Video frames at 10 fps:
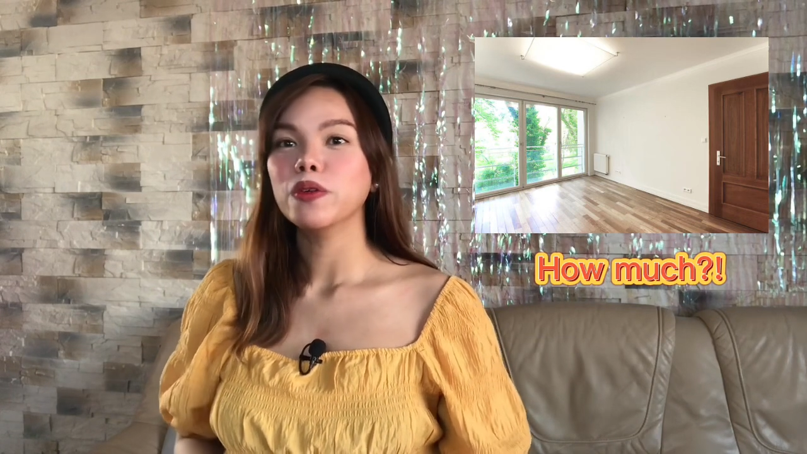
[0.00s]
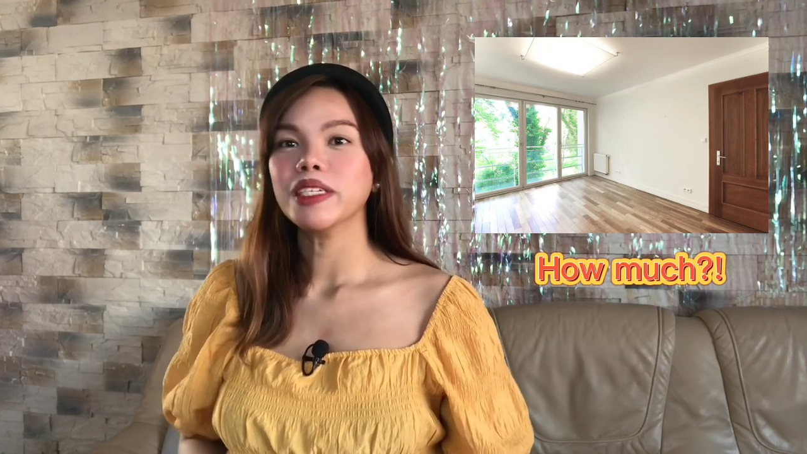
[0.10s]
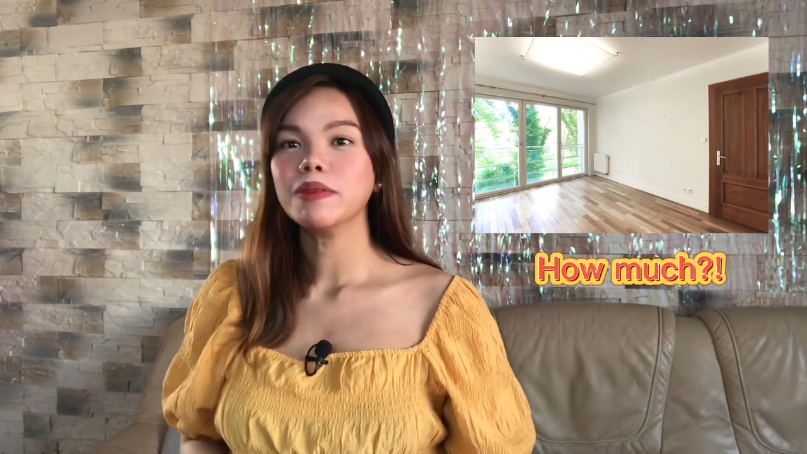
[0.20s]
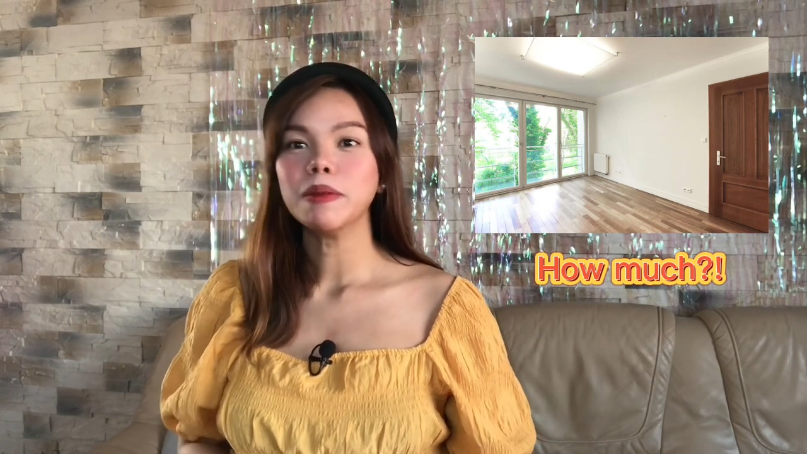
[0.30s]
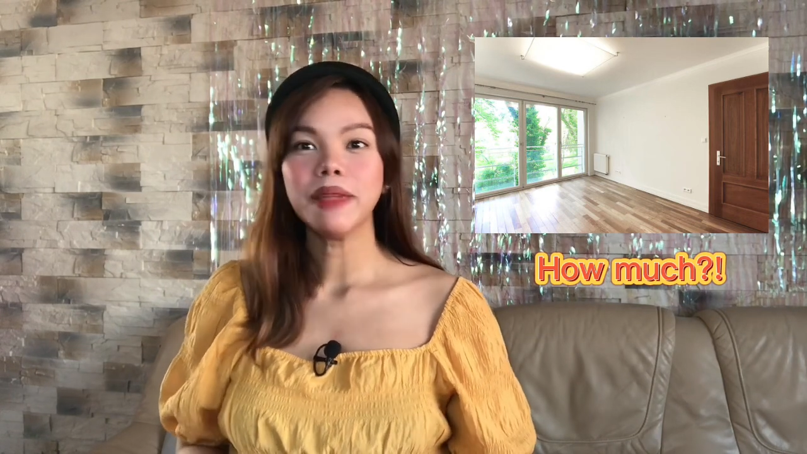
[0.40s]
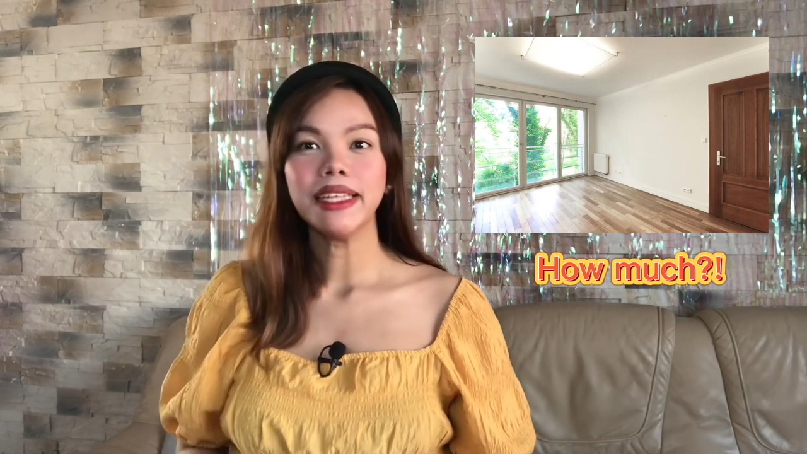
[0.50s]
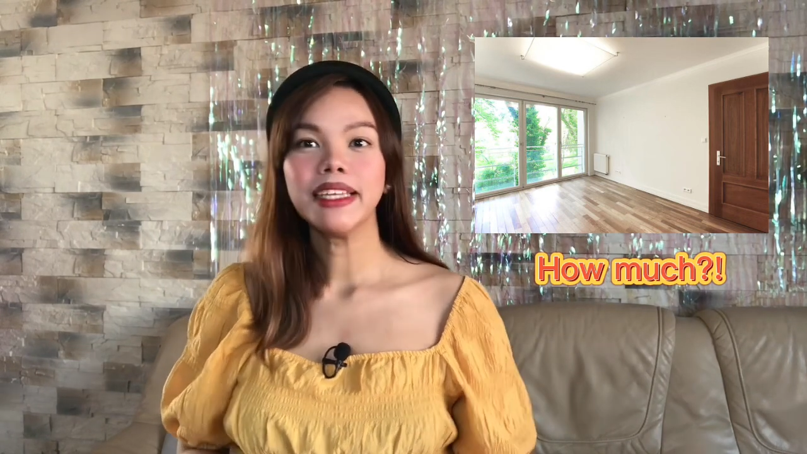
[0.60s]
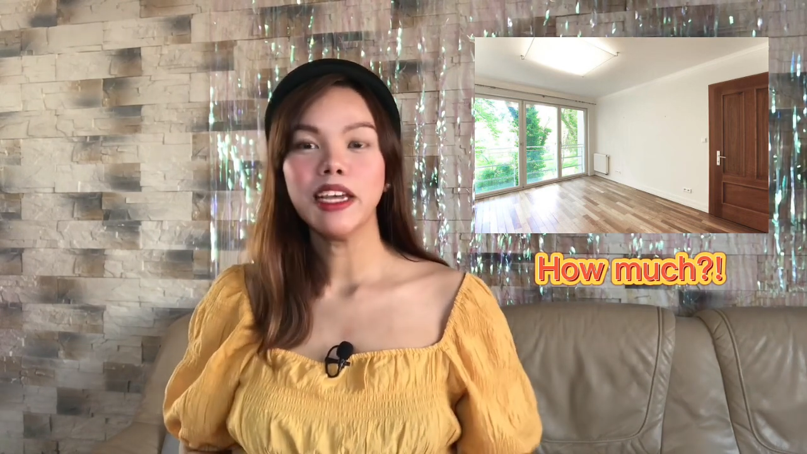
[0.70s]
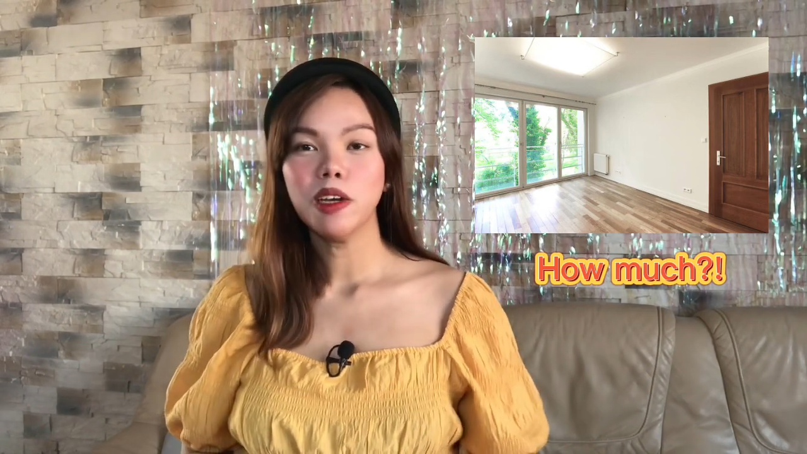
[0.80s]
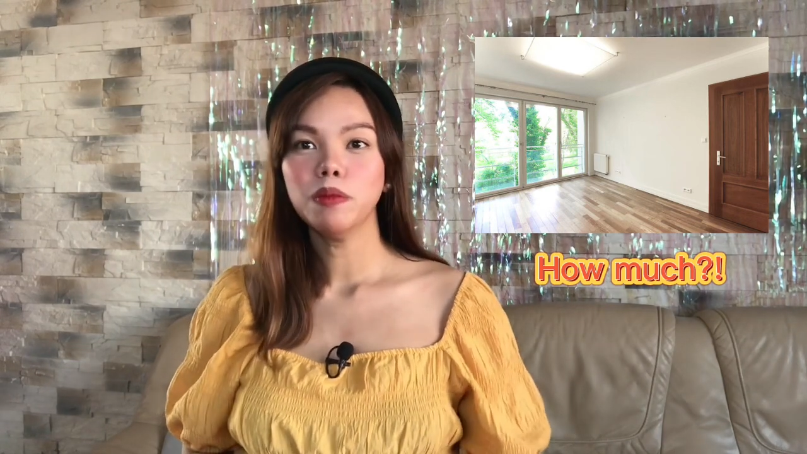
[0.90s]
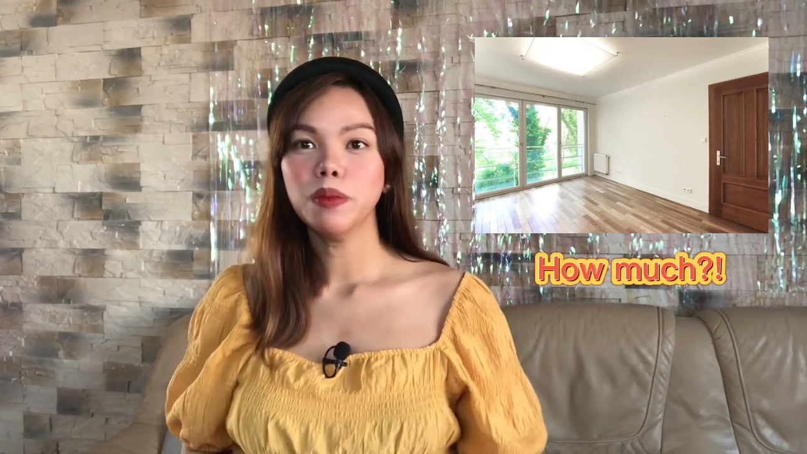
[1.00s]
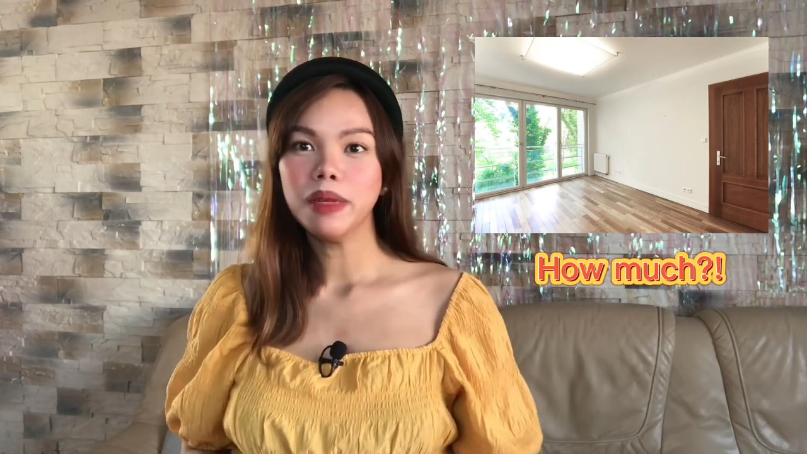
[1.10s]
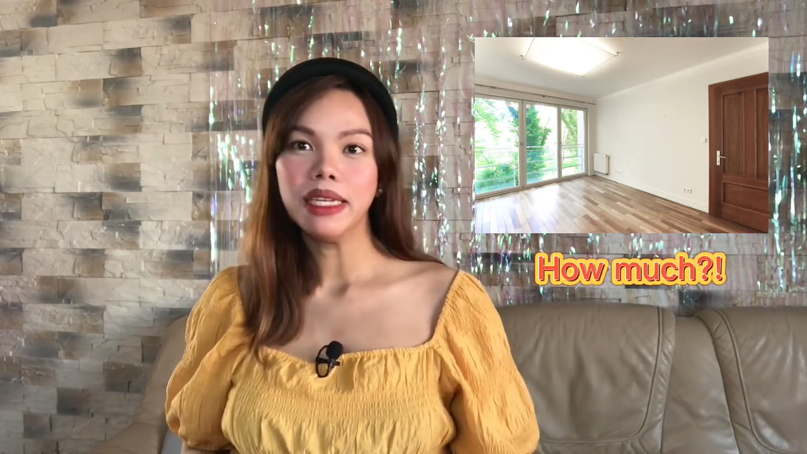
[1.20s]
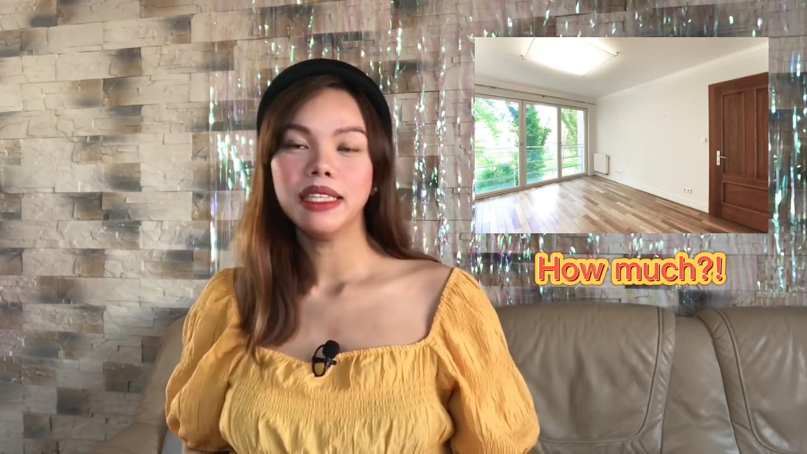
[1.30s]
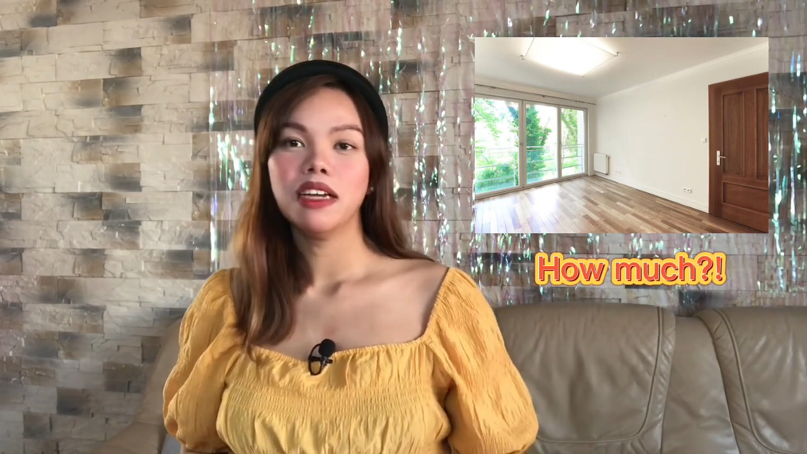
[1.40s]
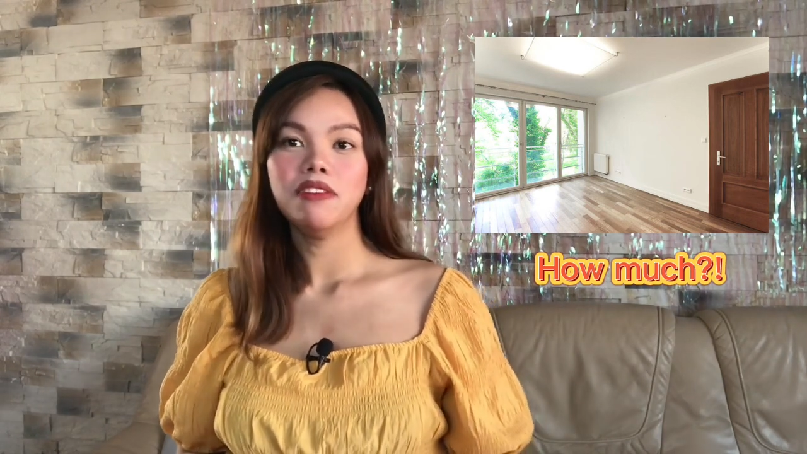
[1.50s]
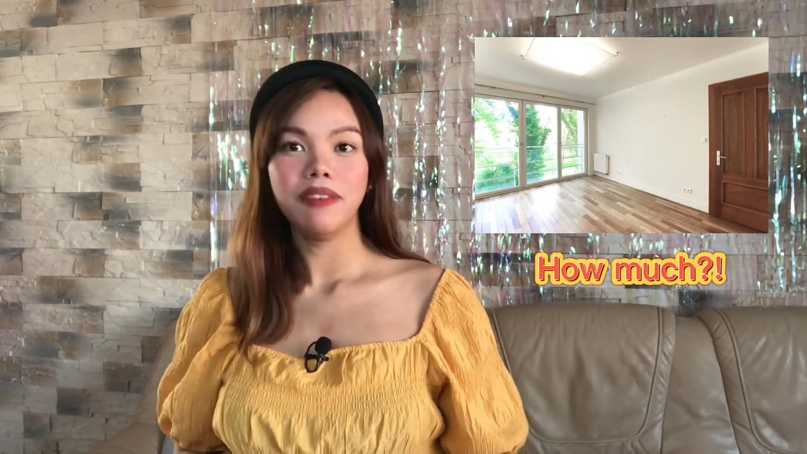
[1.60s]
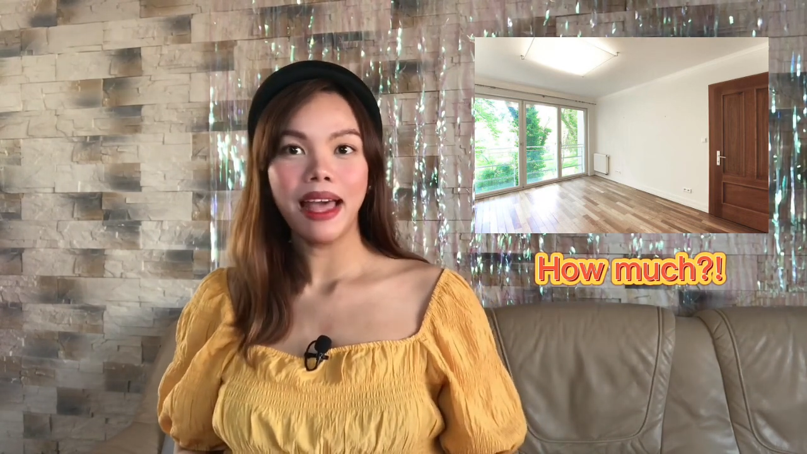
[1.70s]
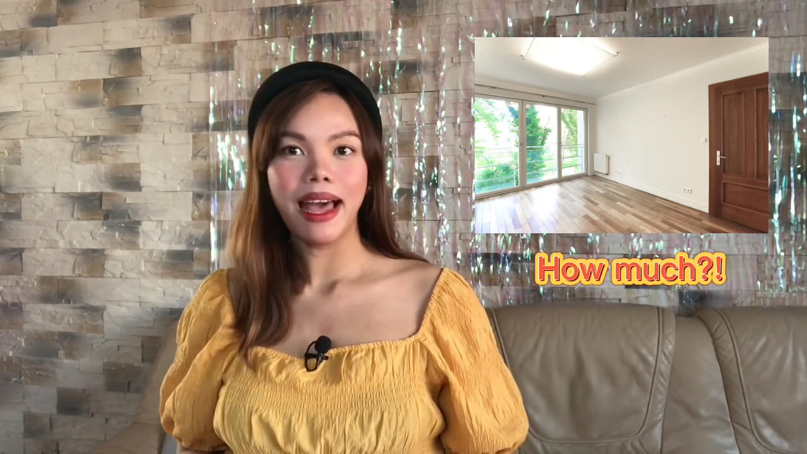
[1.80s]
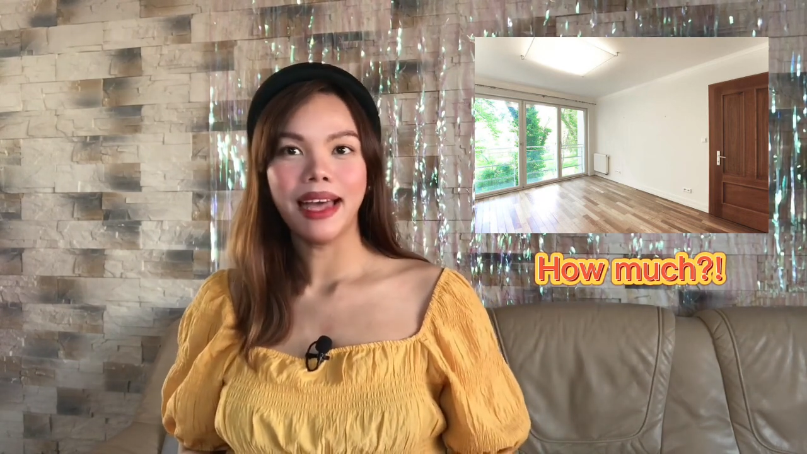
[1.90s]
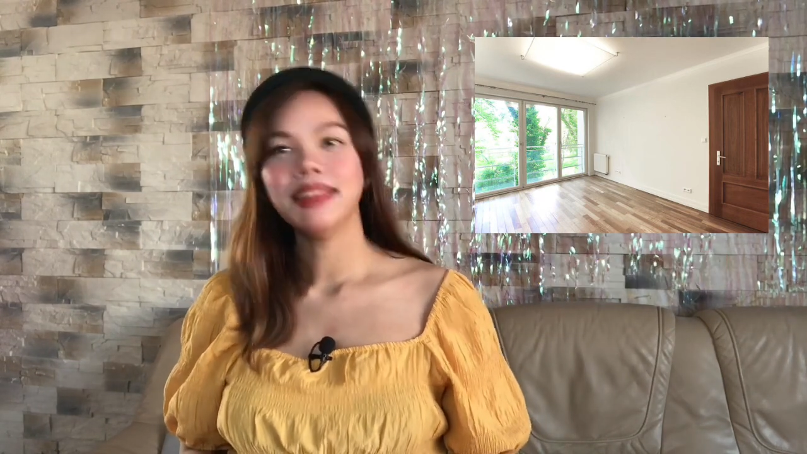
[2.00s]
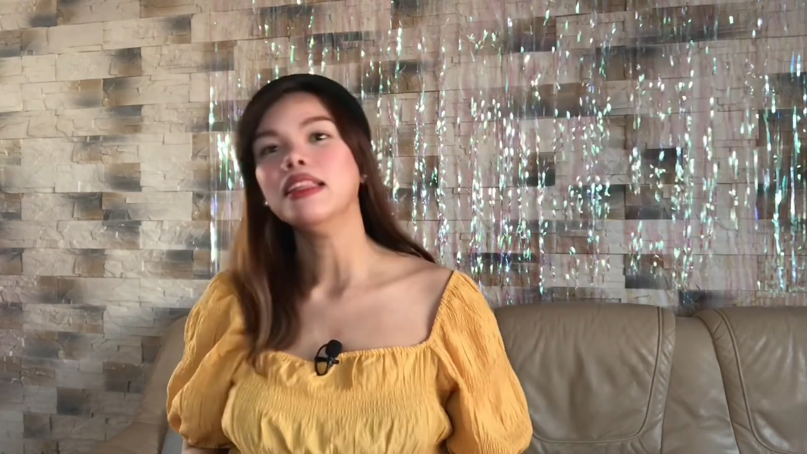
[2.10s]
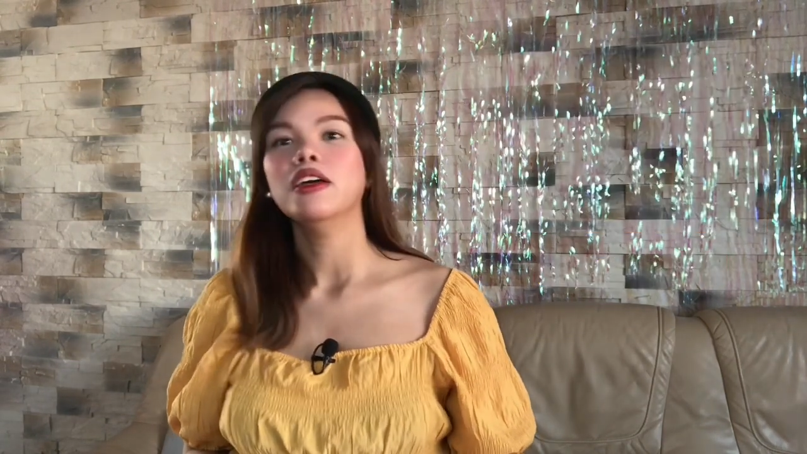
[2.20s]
nagpa-plan kayong bumili ng flat